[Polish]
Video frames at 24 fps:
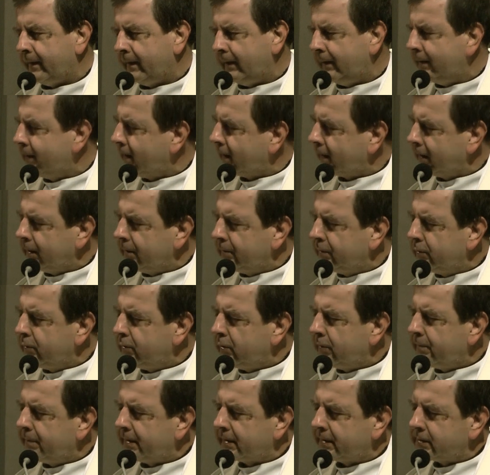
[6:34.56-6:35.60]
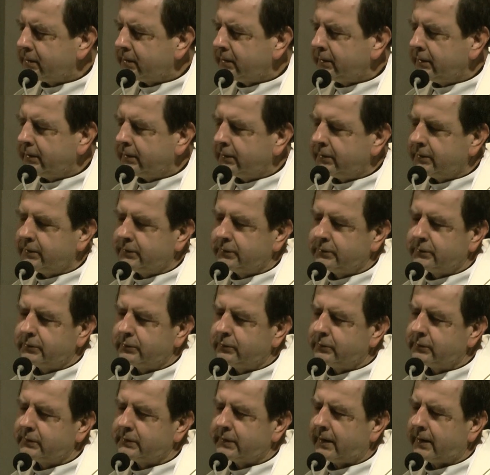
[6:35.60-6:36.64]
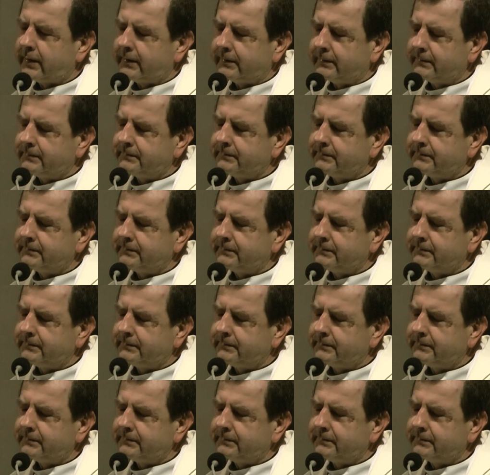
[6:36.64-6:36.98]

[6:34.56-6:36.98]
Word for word: I takie było patrzenie Chrystusa.